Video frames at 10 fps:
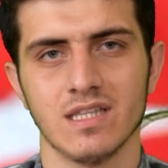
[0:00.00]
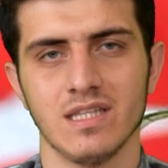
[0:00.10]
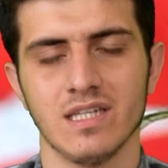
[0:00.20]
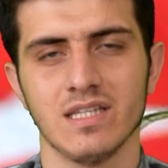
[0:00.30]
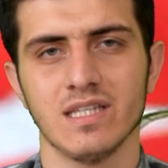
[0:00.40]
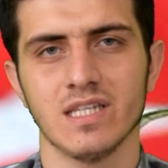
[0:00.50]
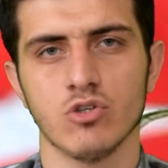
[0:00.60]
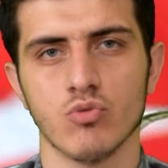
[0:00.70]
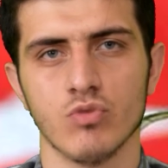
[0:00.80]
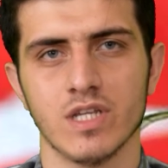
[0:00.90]
diri diri
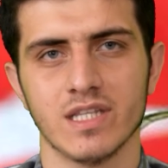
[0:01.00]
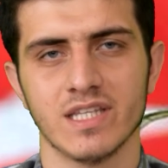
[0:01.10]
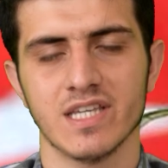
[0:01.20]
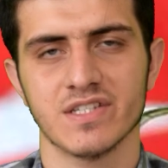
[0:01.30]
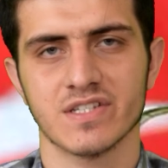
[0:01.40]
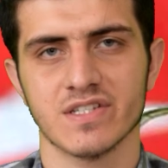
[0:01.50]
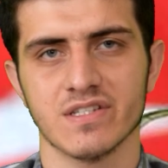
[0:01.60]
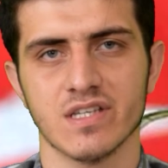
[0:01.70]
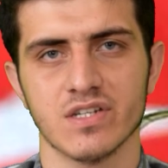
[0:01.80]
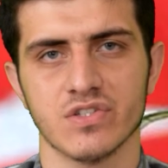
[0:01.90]
gömülen genç
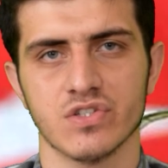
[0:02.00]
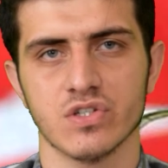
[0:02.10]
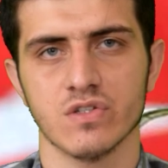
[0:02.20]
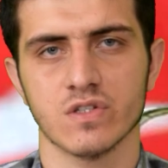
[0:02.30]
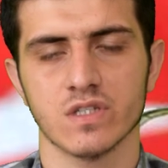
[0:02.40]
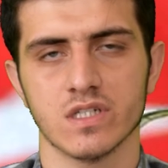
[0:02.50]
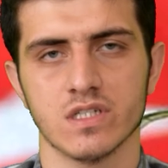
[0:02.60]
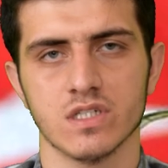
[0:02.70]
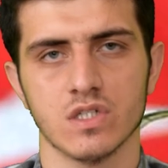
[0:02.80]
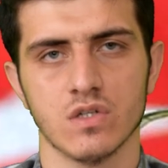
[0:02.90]
kızların
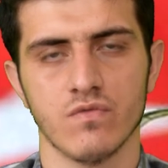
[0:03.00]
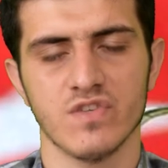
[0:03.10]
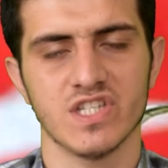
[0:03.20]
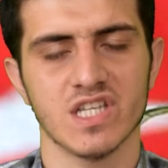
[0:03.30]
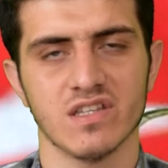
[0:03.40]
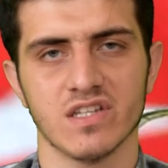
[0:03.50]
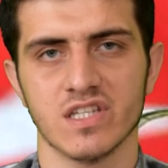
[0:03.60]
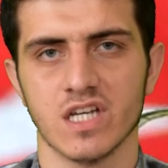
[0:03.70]
çığlıkları vicdanları